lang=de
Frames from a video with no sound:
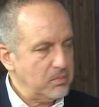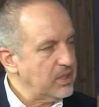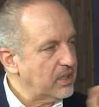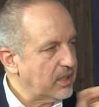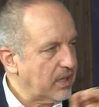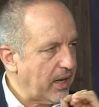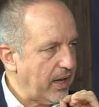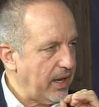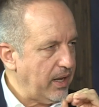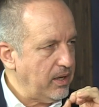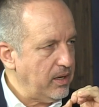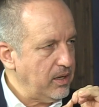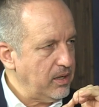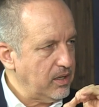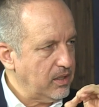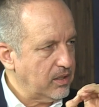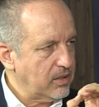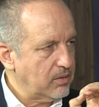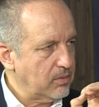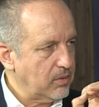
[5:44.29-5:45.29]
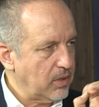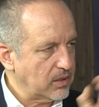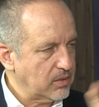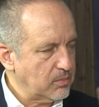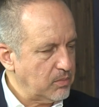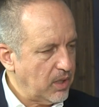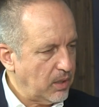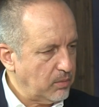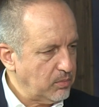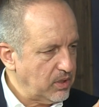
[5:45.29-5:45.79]
Migräne nicht,
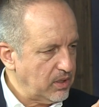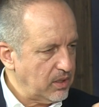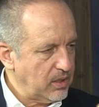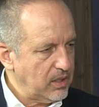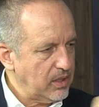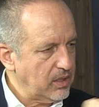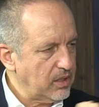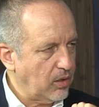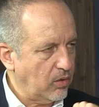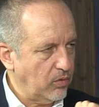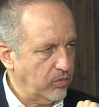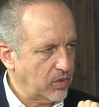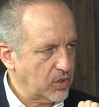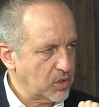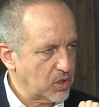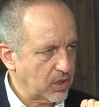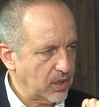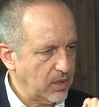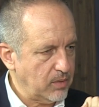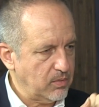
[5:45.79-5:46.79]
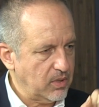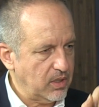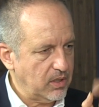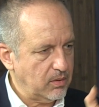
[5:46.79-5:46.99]
also wir haben die nicht aufgeschrieben.